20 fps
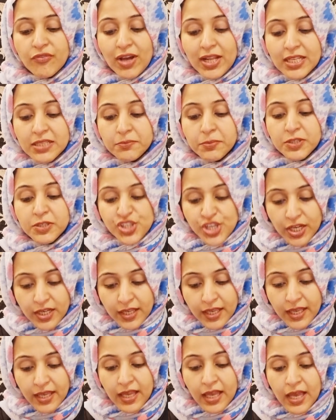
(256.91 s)
वालिद पर शक
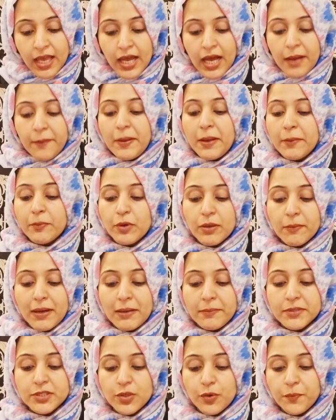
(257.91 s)
है अब मैं आपको एक
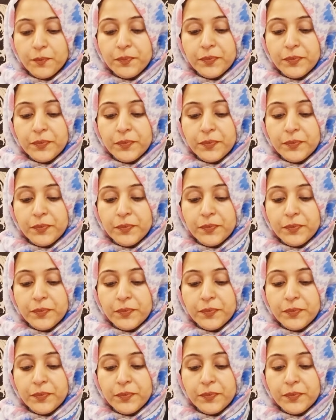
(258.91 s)
बात बताऊँ